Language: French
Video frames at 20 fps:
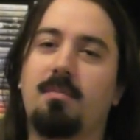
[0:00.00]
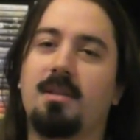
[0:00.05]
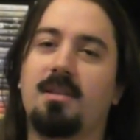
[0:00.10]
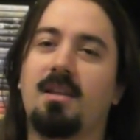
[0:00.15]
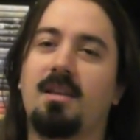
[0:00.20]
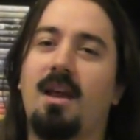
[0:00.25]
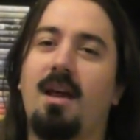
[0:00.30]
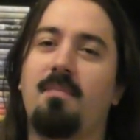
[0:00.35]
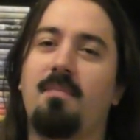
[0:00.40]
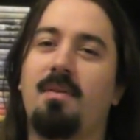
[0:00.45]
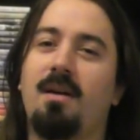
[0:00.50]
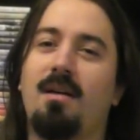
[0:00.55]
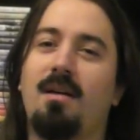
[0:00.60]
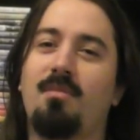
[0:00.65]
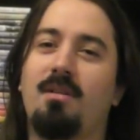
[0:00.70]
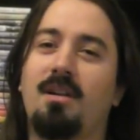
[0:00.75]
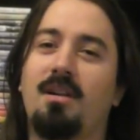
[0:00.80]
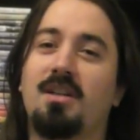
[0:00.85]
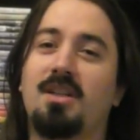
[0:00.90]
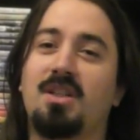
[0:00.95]
parce
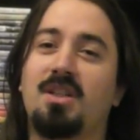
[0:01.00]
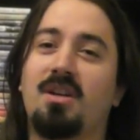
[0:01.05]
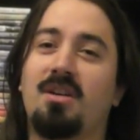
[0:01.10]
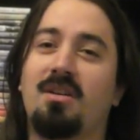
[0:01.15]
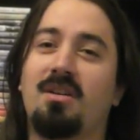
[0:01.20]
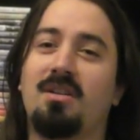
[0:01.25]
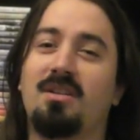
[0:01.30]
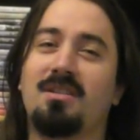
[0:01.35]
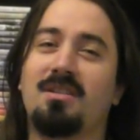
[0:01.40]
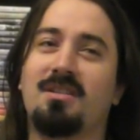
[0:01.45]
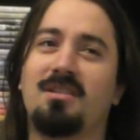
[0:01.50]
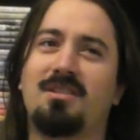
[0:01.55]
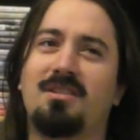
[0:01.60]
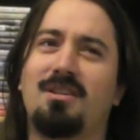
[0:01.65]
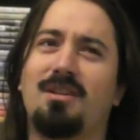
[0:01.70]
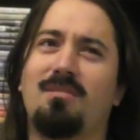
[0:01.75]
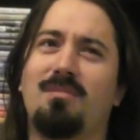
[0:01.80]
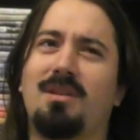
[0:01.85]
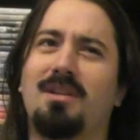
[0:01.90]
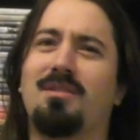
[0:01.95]
qu'apparemment les gens
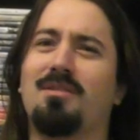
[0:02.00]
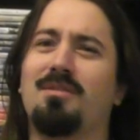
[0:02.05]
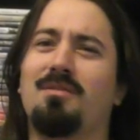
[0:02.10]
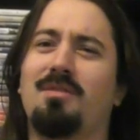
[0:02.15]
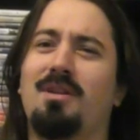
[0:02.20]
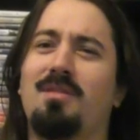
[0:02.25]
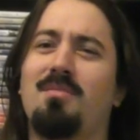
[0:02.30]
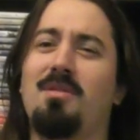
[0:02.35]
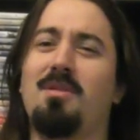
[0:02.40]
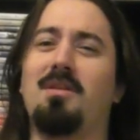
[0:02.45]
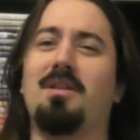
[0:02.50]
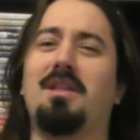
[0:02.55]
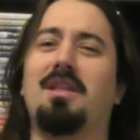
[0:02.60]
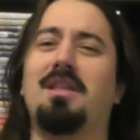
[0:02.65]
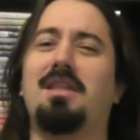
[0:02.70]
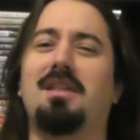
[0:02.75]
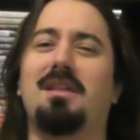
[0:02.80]
semblent être vraiment...